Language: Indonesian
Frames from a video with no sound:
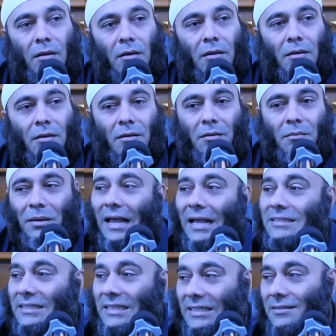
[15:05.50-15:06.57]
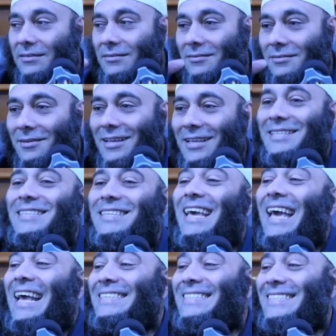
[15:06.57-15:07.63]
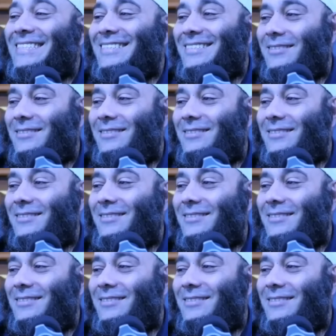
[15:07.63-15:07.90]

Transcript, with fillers: e, plastik isi es.